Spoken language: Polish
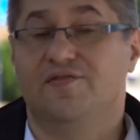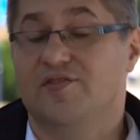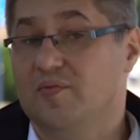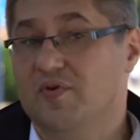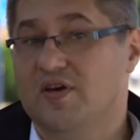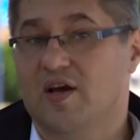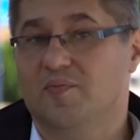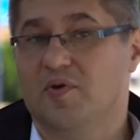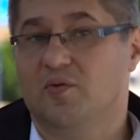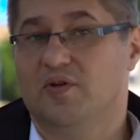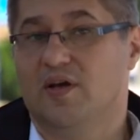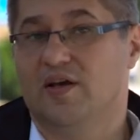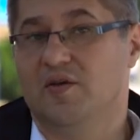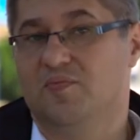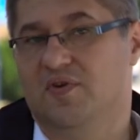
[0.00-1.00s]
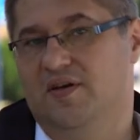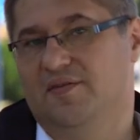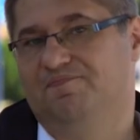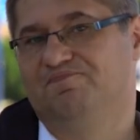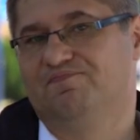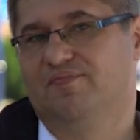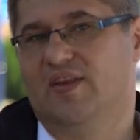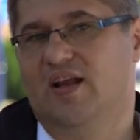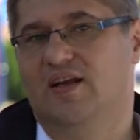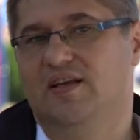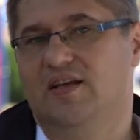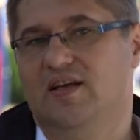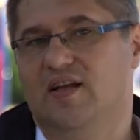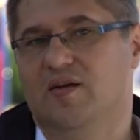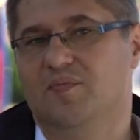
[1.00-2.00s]
Nie wiemy jak miał na imię,
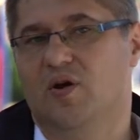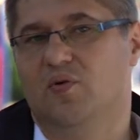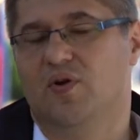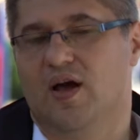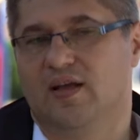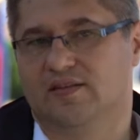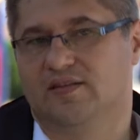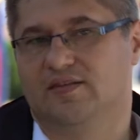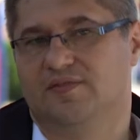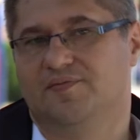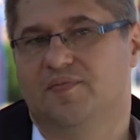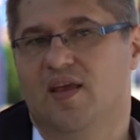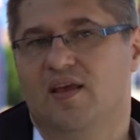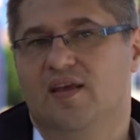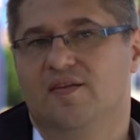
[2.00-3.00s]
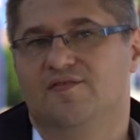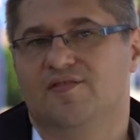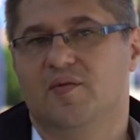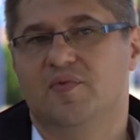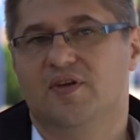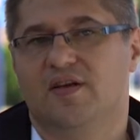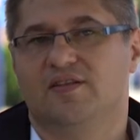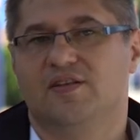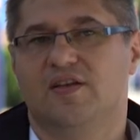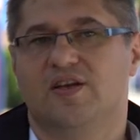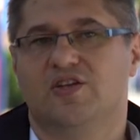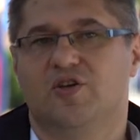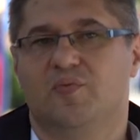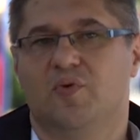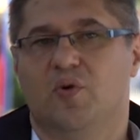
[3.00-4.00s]
ani ile miał lat. Wiemy
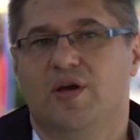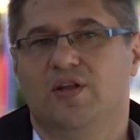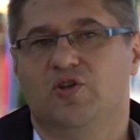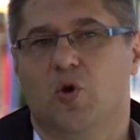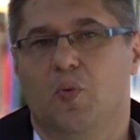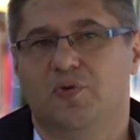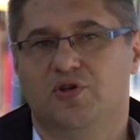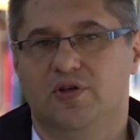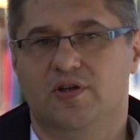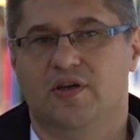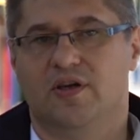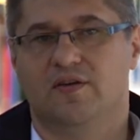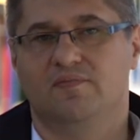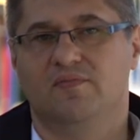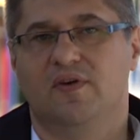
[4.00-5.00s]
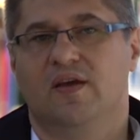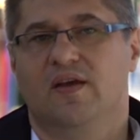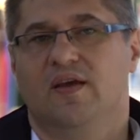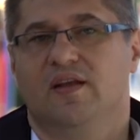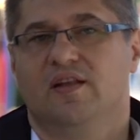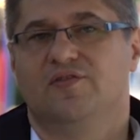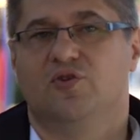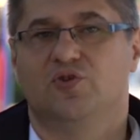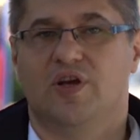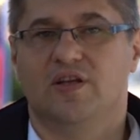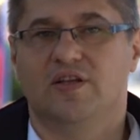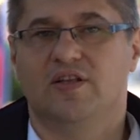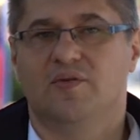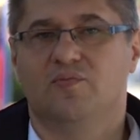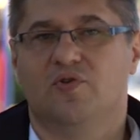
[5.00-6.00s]
jedynie, że był Etiopczykiem,
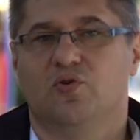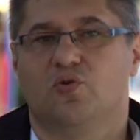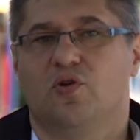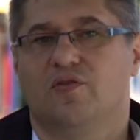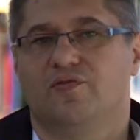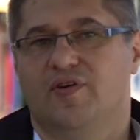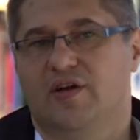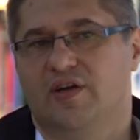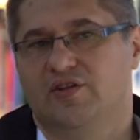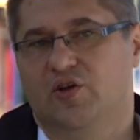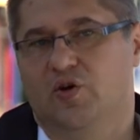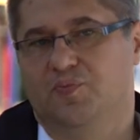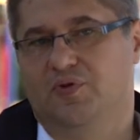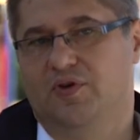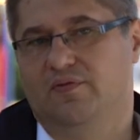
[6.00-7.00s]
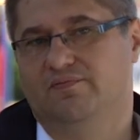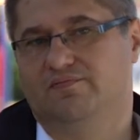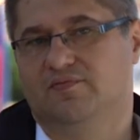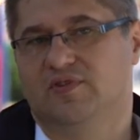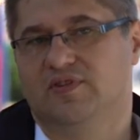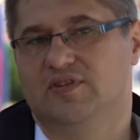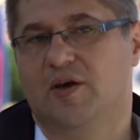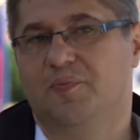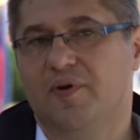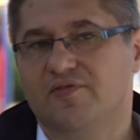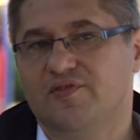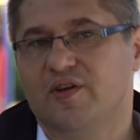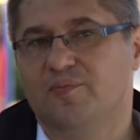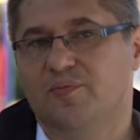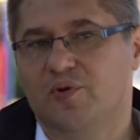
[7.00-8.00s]
dworzaninem królowej Etiopii.
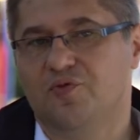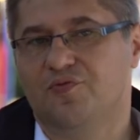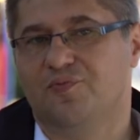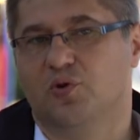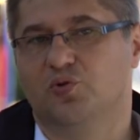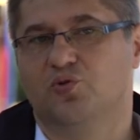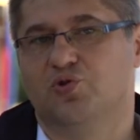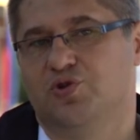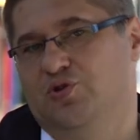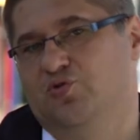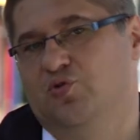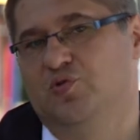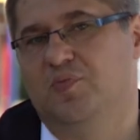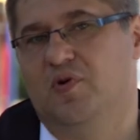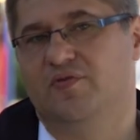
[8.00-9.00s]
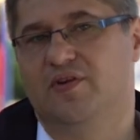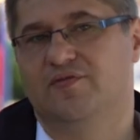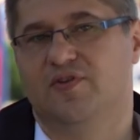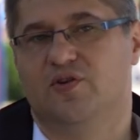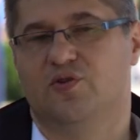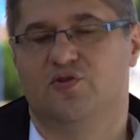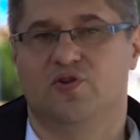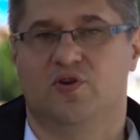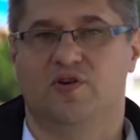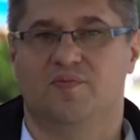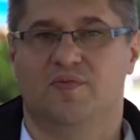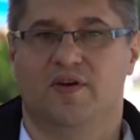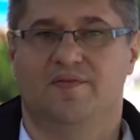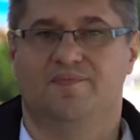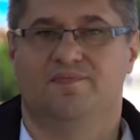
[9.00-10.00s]
Zapewne był w podróży służbowej w
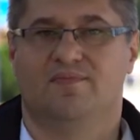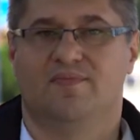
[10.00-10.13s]
Jerozolimie.